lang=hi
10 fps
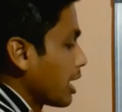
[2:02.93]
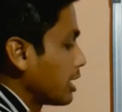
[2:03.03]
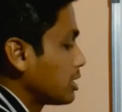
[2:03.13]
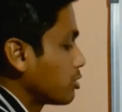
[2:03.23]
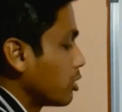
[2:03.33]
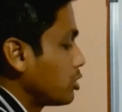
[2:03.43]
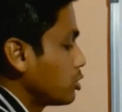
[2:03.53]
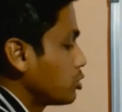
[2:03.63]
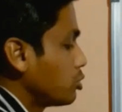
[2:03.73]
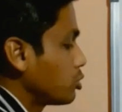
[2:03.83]
एन इक्वल
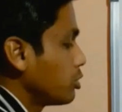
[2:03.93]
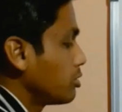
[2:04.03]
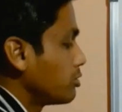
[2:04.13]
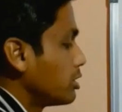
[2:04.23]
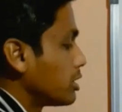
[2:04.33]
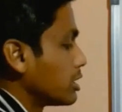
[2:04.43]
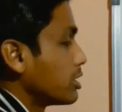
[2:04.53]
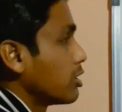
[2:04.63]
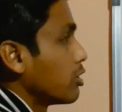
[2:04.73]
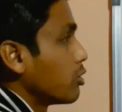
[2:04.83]
टू टू टू इन्फिनिटी
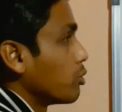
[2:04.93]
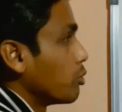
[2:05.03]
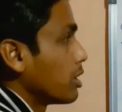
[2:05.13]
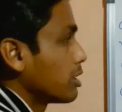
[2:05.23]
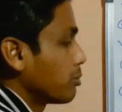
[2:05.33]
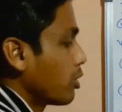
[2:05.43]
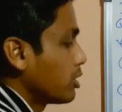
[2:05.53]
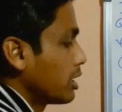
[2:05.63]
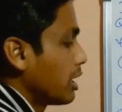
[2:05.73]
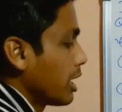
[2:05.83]
वन
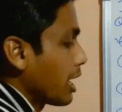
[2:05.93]
अपॉन